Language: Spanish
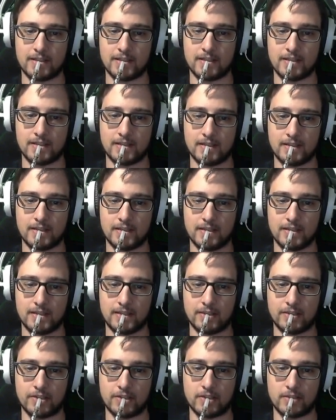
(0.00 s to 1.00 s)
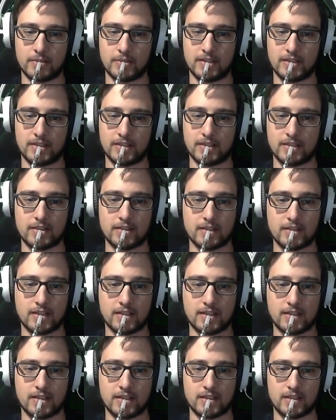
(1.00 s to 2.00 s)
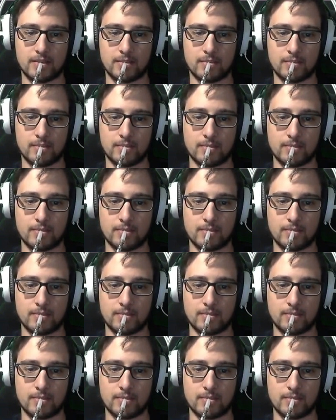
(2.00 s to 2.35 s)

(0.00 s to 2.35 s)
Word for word: Eh, Hago la comida y dice que